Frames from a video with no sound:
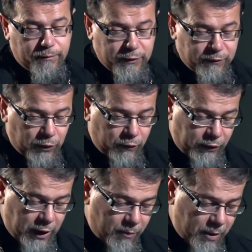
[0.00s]
в свое
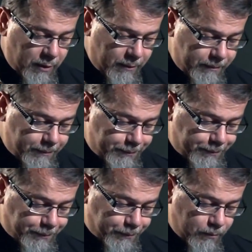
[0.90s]
время
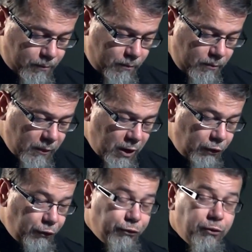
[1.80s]

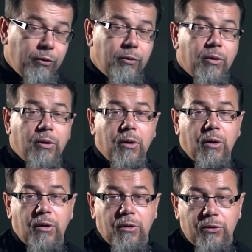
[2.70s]
решил,
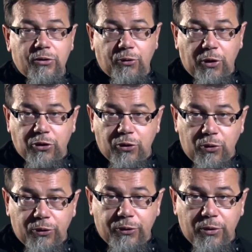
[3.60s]
что речь
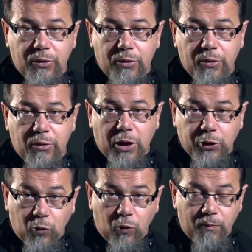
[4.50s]
идет о
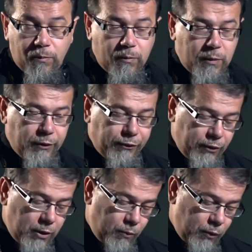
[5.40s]
нем, о
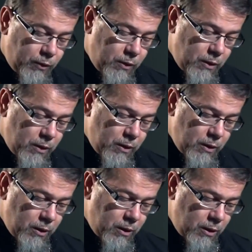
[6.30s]
Соломоне.
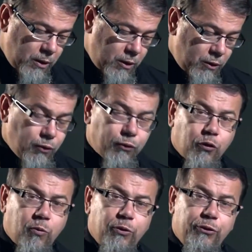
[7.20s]
Ну
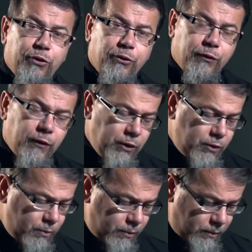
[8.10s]
что мы здесь видим?